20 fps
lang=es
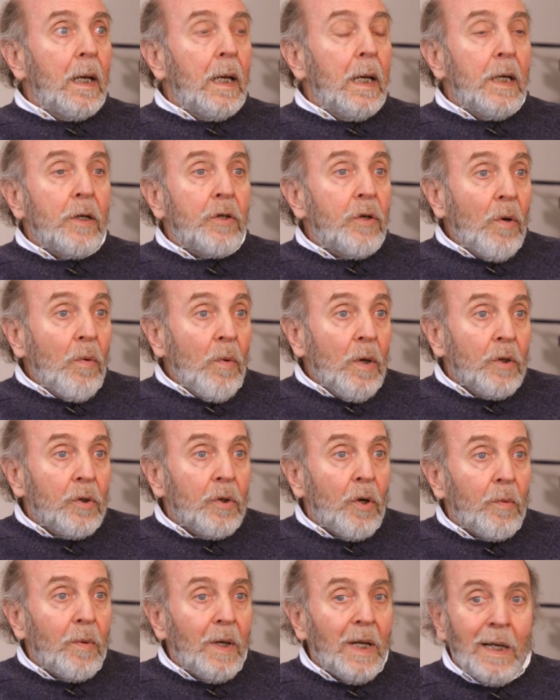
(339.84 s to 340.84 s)
Y yo
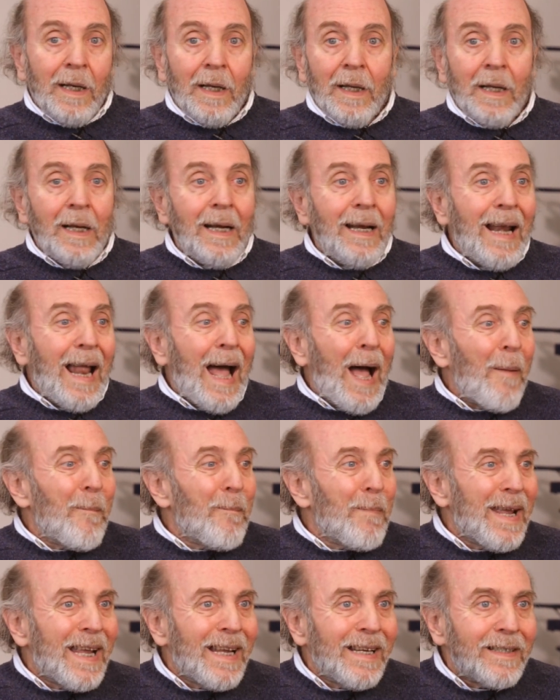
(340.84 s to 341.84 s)
cuando vi las
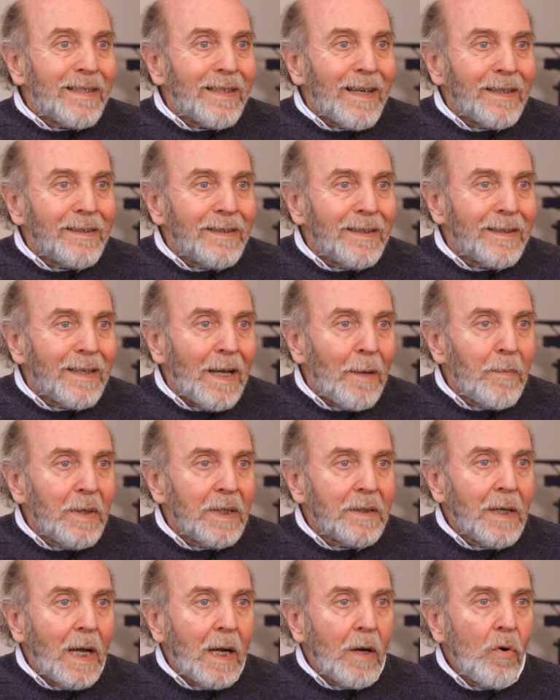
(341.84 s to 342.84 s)
mesas, esas
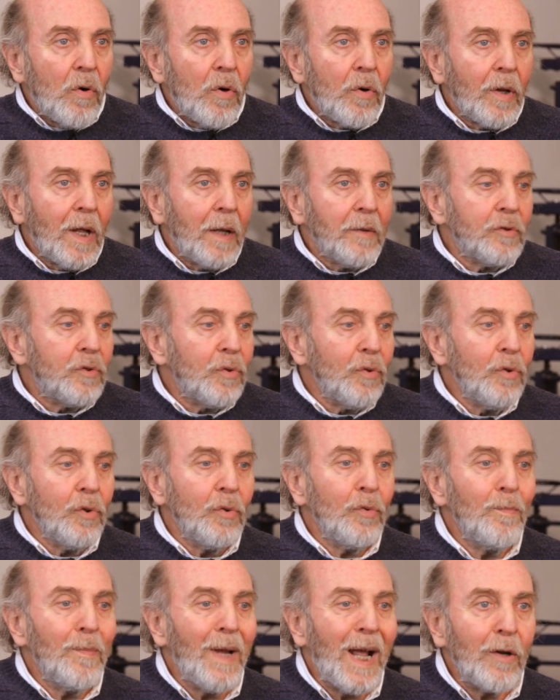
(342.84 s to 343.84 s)
mesas gordas, yo
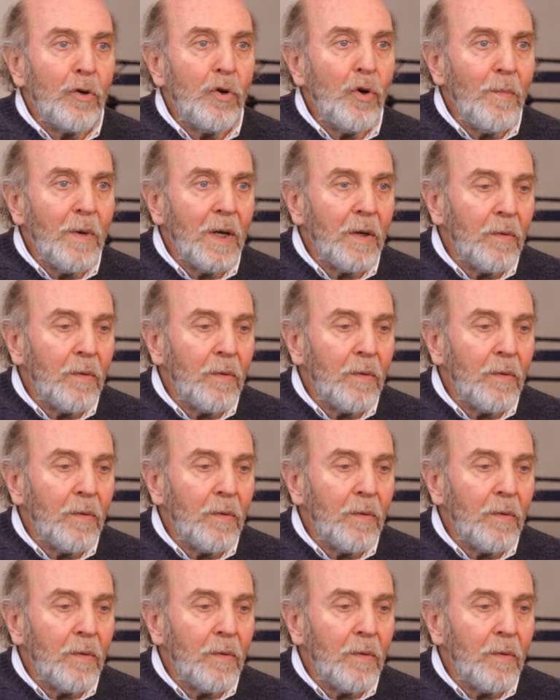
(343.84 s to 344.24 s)
no me